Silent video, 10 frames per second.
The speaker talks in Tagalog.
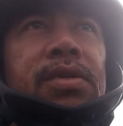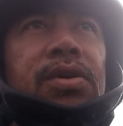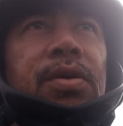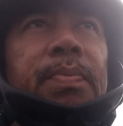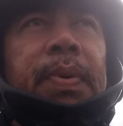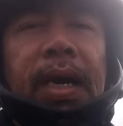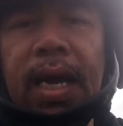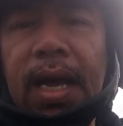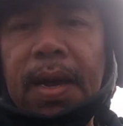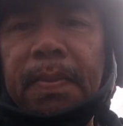So
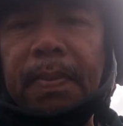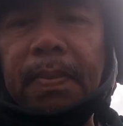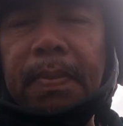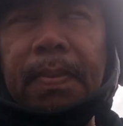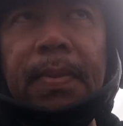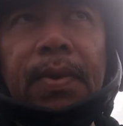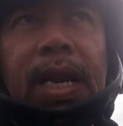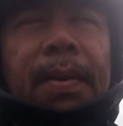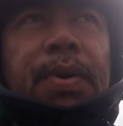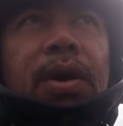pagka
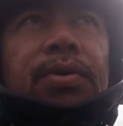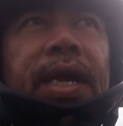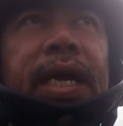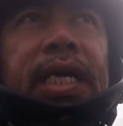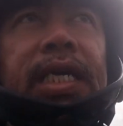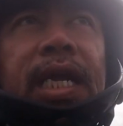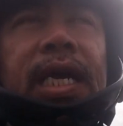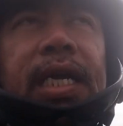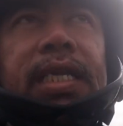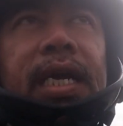wala pa ako
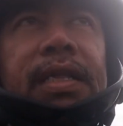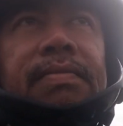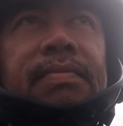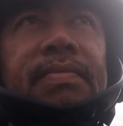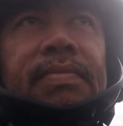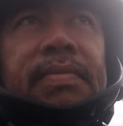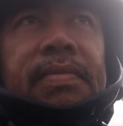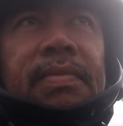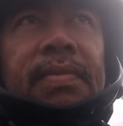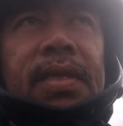nakikitang ganyan,
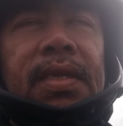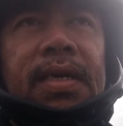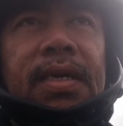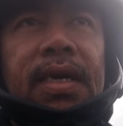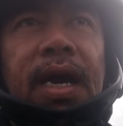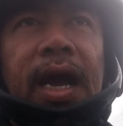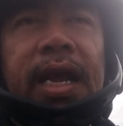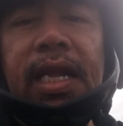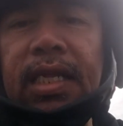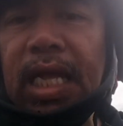
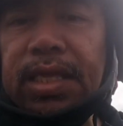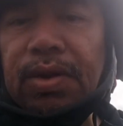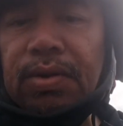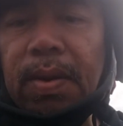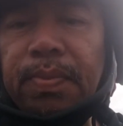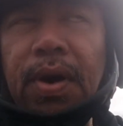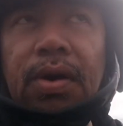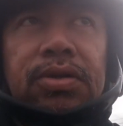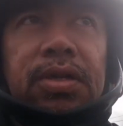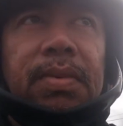ay nagtatanong na po
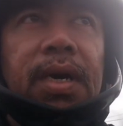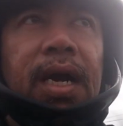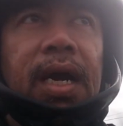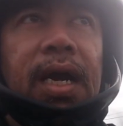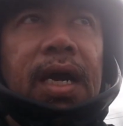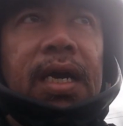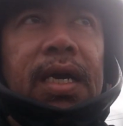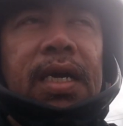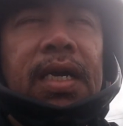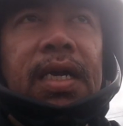ako sa mga,
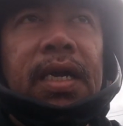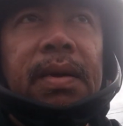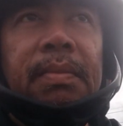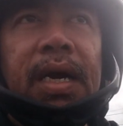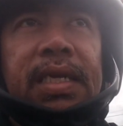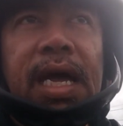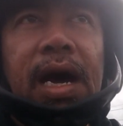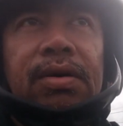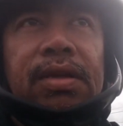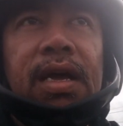mga
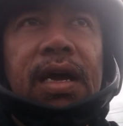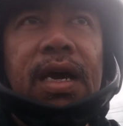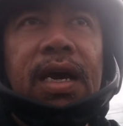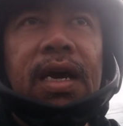tao na